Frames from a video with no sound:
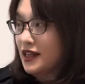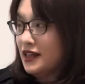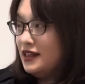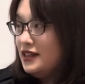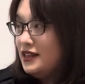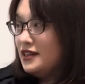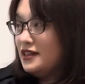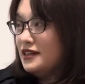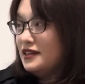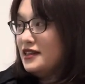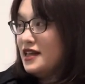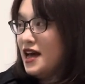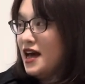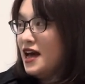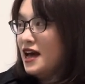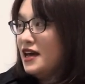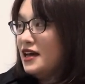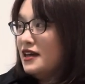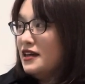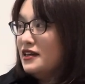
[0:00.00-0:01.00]
第二
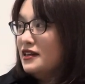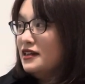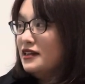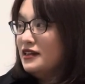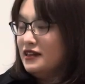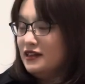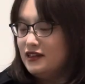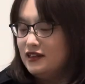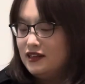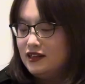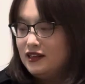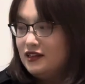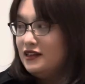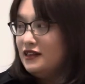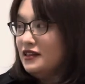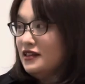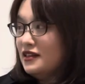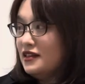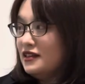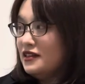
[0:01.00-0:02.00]
代，
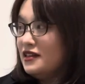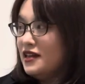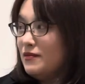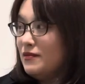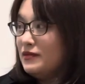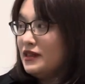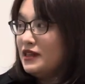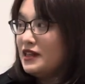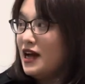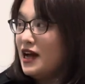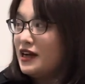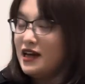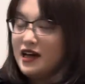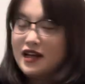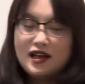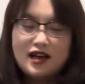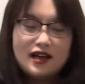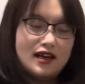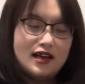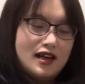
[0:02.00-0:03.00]
第二代，打开
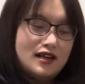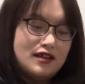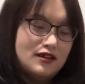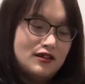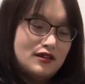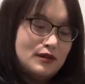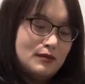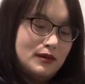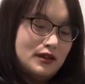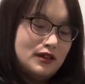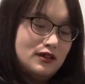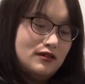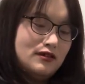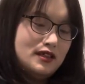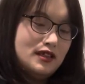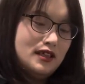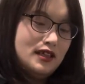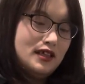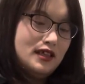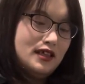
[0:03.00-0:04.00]
来看有什么东
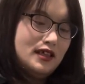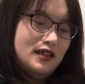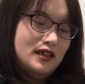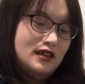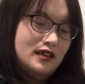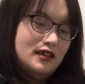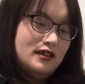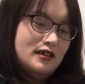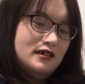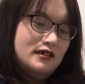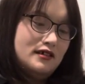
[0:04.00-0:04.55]
西。